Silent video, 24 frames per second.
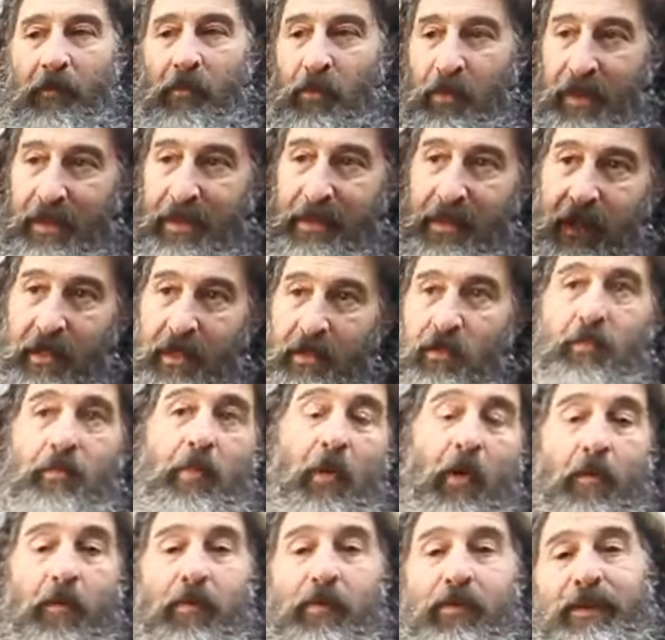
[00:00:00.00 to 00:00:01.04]
pour essayer de
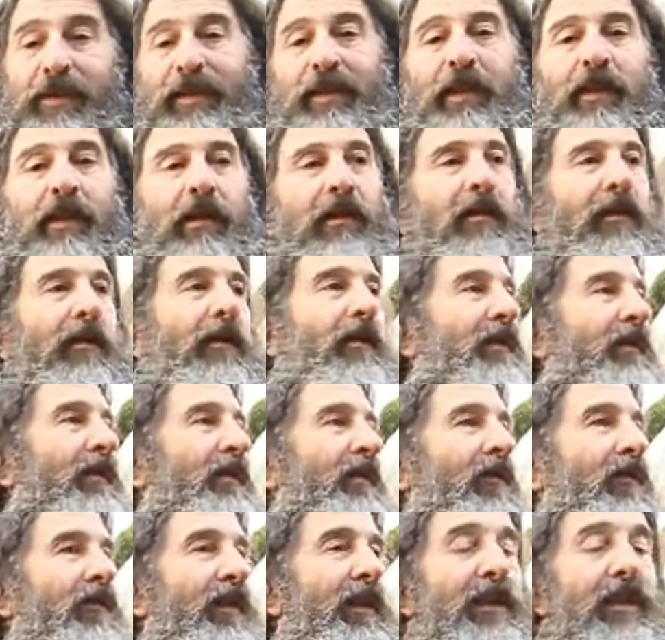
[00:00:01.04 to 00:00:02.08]
proposer,
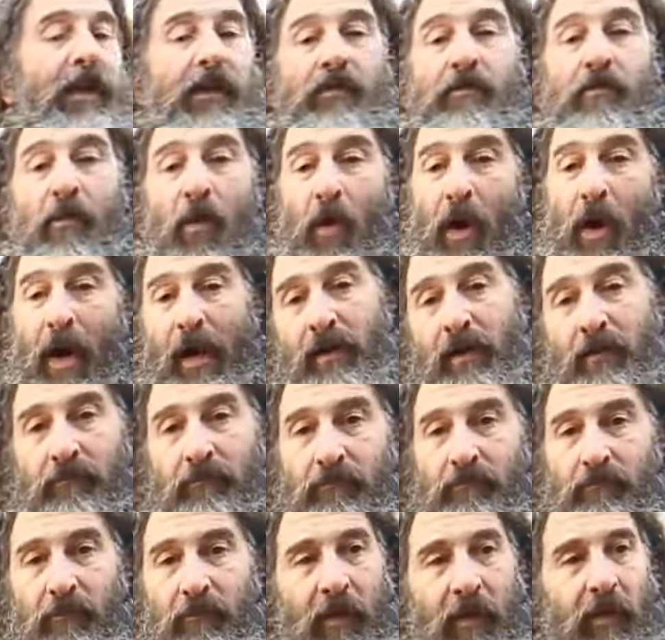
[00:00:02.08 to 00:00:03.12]
on va dire, une morale
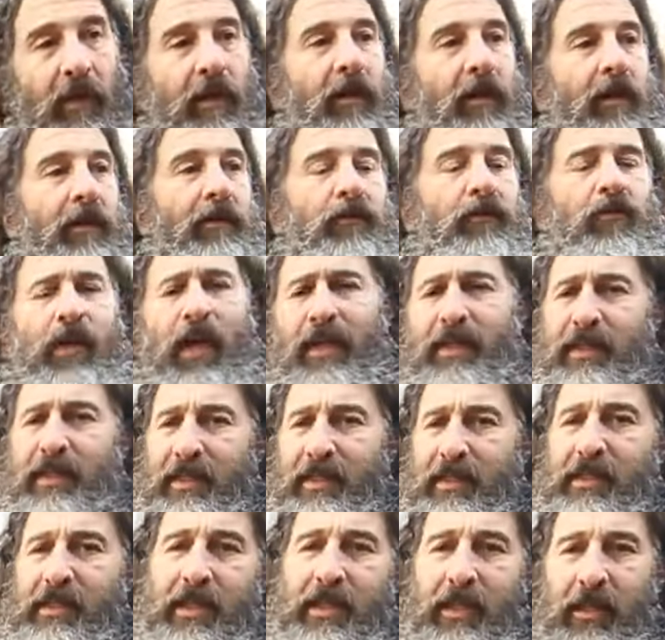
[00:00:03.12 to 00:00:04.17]
en tout cas une
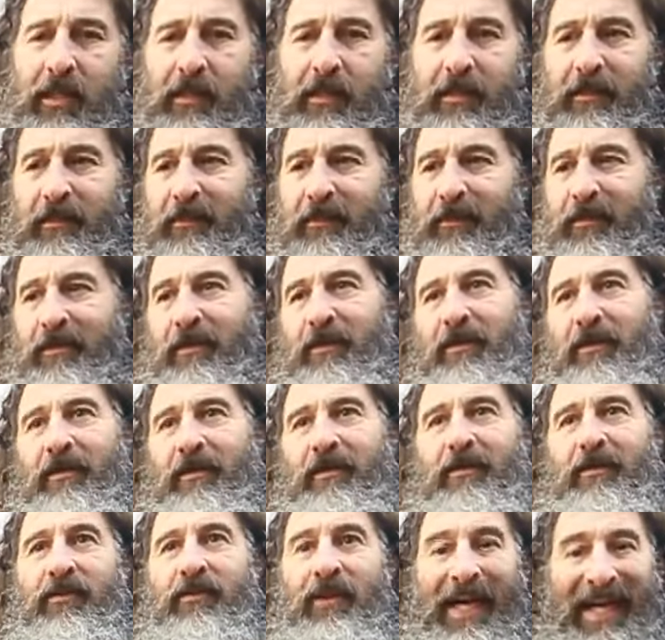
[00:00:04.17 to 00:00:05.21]
éthique,
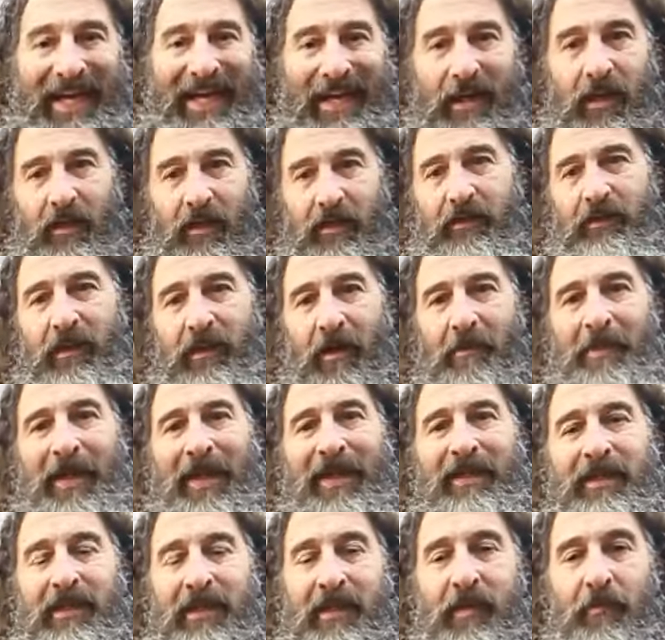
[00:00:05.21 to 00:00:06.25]
euh, une règle, un
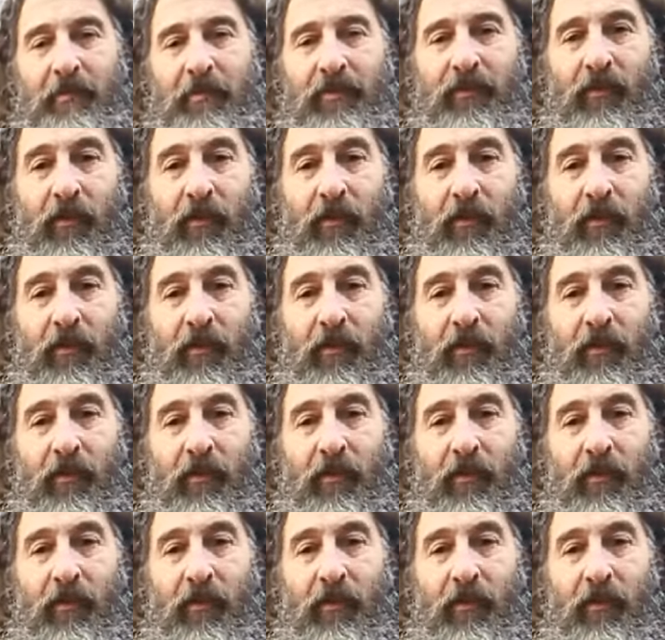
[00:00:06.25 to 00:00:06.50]
principe.